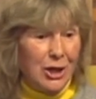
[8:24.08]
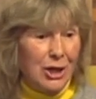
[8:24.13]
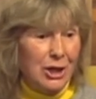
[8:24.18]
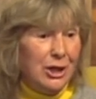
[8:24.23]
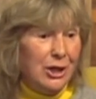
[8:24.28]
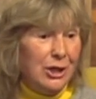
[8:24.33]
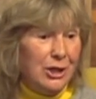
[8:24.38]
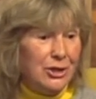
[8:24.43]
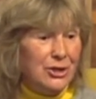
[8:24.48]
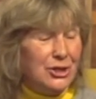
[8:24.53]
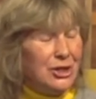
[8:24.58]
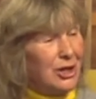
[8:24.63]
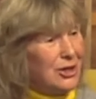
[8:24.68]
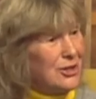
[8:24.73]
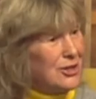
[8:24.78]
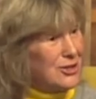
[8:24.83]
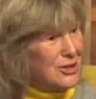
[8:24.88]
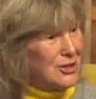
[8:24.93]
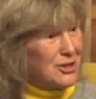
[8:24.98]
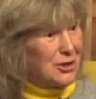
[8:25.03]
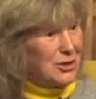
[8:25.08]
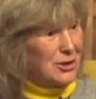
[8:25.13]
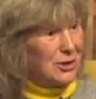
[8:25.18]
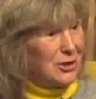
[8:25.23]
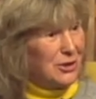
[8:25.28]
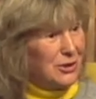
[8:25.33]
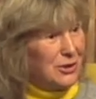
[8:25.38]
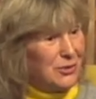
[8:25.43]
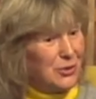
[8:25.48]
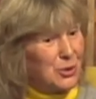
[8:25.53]
И есть
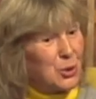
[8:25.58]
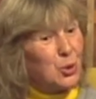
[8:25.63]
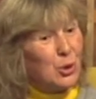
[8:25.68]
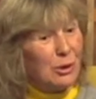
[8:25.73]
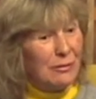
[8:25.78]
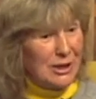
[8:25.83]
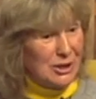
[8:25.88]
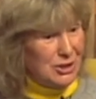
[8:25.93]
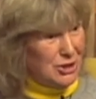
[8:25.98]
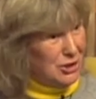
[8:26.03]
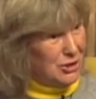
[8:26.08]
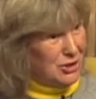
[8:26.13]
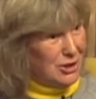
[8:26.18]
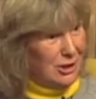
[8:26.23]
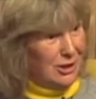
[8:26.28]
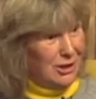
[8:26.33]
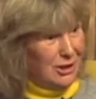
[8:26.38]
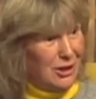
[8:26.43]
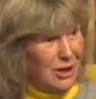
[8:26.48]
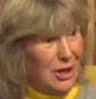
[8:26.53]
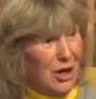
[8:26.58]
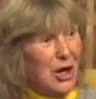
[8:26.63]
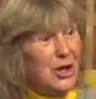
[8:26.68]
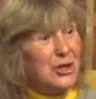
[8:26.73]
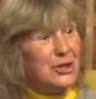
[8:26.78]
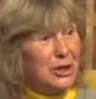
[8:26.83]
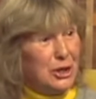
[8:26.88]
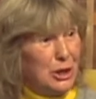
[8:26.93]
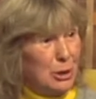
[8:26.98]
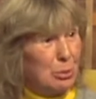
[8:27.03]
э, руководитель
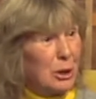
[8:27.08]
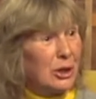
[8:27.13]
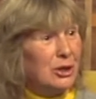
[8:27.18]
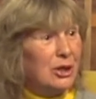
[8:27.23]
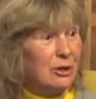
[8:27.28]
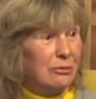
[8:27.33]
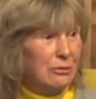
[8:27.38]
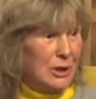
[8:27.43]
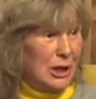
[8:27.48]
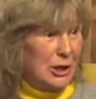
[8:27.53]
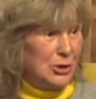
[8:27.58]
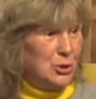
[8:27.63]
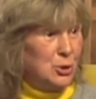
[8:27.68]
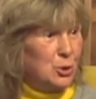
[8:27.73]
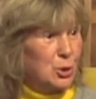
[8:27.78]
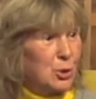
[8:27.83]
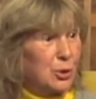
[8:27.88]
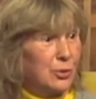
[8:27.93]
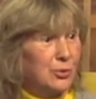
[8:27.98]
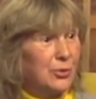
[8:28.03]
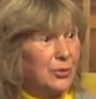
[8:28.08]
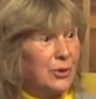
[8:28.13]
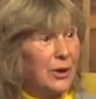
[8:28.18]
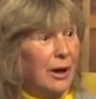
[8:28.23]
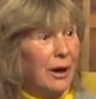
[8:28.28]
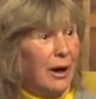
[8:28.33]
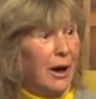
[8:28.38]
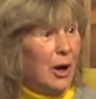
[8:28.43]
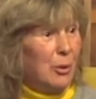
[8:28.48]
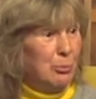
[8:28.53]
серебряных волонтеров
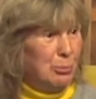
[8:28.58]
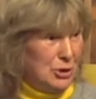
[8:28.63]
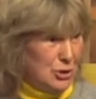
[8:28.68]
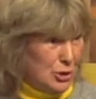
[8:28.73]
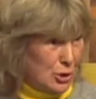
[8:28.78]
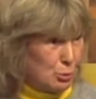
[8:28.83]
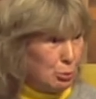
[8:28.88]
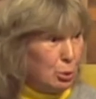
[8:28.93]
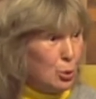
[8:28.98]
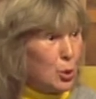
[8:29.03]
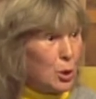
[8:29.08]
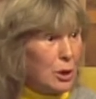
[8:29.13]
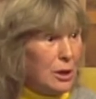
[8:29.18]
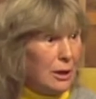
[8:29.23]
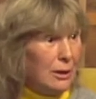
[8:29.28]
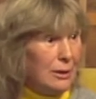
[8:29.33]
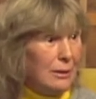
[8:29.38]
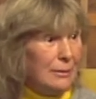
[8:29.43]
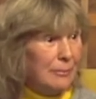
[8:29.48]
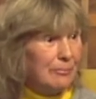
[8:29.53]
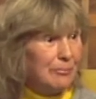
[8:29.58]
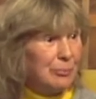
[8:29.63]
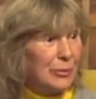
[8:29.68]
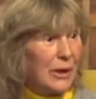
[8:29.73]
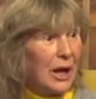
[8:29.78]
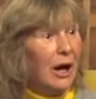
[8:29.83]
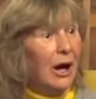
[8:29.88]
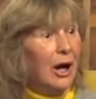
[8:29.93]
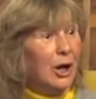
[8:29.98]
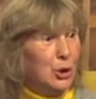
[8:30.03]
Петербурга
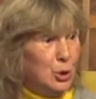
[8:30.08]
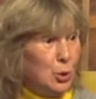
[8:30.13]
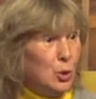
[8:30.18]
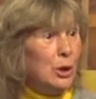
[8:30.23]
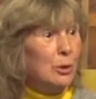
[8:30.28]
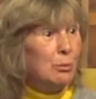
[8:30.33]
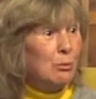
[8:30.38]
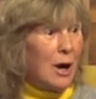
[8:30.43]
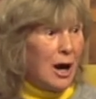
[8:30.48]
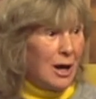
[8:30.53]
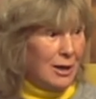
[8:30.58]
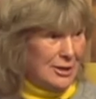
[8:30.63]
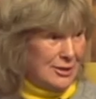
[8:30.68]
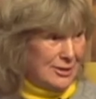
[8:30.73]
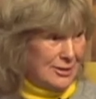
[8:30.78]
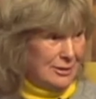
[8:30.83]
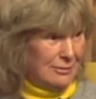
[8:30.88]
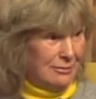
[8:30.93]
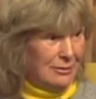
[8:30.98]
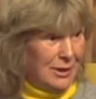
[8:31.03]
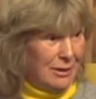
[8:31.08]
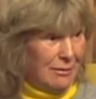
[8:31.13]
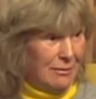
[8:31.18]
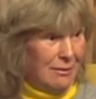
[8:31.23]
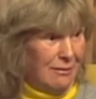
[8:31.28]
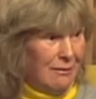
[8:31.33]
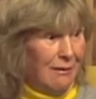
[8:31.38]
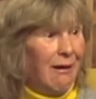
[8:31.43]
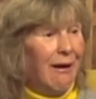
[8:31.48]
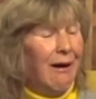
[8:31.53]
Юля Мальцева.
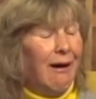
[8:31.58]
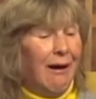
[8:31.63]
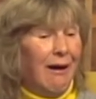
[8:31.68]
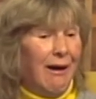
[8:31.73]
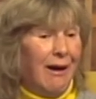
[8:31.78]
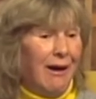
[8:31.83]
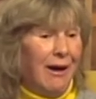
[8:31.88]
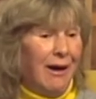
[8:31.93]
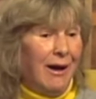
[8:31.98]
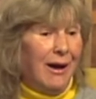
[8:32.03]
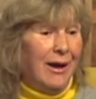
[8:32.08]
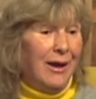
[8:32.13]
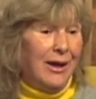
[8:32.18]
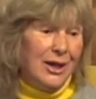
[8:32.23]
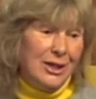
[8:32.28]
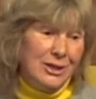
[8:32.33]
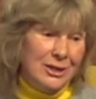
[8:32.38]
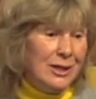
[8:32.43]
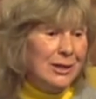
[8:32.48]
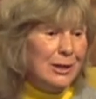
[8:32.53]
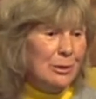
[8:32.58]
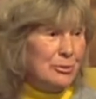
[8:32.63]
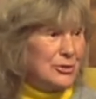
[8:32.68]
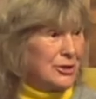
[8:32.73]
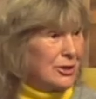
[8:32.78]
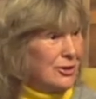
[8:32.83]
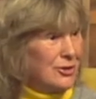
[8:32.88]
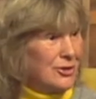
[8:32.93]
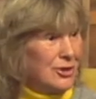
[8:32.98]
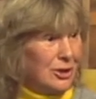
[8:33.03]
И она нам
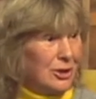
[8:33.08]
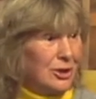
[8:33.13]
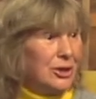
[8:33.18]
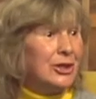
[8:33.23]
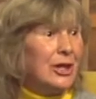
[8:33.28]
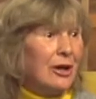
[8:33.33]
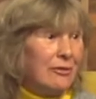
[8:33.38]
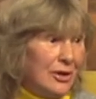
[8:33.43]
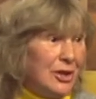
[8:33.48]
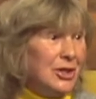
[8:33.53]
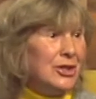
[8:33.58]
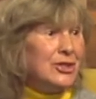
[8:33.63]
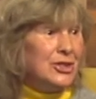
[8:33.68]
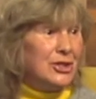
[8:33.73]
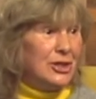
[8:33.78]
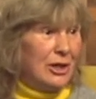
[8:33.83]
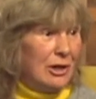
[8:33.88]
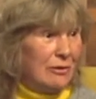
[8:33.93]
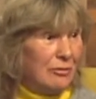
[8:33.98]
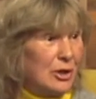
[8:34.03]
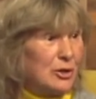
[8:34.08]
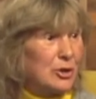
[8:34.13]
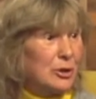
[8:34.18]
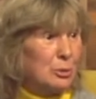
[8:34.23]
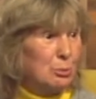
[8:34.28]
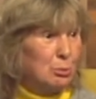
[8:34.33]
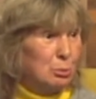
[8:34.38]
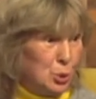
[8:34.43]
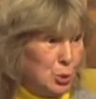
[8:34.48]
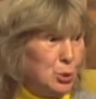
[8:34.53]
сказала, давайте я
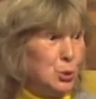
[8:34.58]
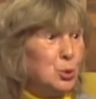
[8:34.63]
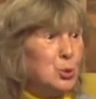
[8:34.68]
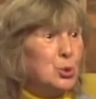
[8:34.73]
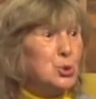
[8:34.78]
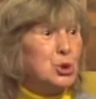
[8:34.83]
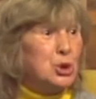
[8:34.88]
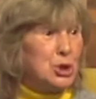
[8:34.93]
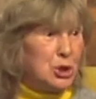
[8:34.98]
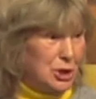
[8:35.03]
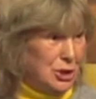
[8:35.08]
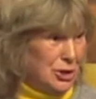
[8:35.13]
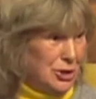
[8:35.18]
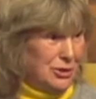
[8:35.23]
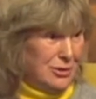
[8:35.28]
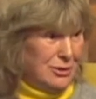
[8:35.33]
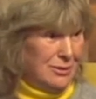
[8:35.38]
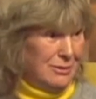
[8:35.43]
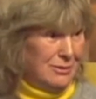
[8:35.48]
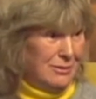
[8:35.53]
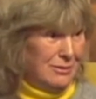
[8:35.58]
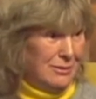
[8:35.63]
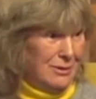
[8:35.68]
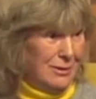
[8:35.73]
вас буду учить,